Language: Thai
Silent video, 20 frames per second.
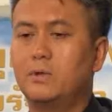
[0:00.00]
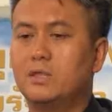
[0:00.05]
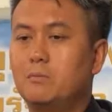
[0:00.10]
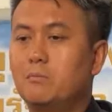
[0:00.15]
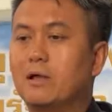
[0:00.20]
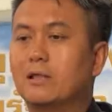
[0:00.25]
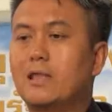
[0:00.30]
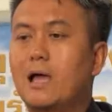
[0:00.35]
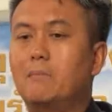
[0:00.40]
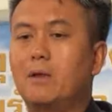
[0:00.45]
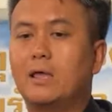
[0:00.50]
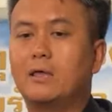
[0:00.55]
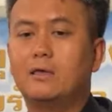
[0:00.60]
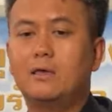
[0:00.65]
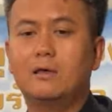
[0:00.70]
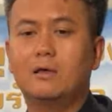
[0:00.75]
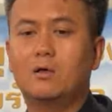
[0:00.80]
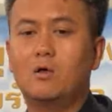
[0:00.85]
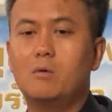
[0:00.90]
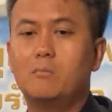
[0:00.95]
ปฏิบัติธรรมอะไร
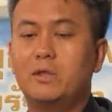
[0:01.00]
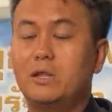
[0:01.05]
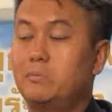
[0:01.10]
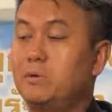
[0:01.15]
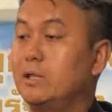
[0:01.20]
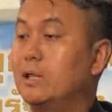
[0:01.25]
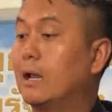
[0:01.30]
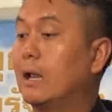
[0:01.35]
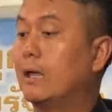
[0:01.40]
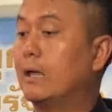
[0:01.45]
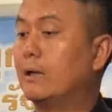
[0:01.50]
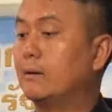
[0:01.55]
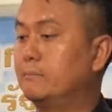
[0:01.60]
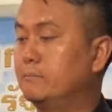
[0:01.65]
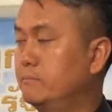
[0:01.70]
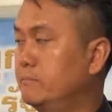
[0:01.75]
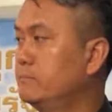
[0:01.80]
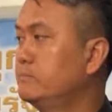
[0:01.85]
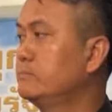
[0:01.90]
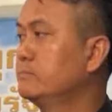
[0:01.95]
เงี้ยก็ไม่ได้ผิดอะไร
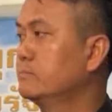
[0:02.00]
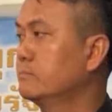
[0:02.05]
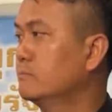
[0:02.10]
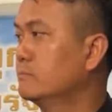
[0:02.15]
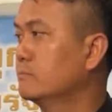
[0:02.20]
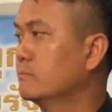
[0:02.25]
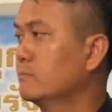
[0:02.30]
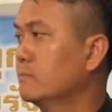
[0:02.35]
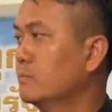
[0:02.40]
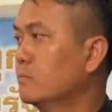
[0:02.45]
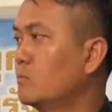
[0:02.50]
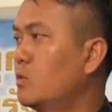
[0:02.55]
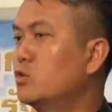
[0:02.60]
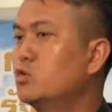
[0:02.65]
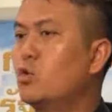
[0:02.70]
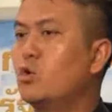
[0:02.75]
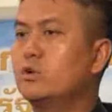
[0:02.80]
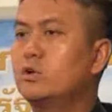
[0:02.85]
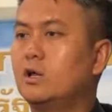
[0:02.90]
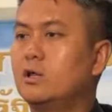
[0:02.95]
เพ
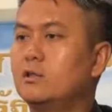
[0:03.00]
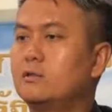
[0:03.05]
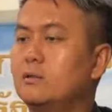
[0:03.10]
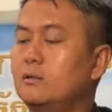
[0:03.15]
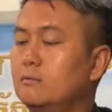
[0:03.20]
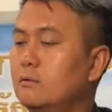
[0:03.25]
ราะทุกคนเคย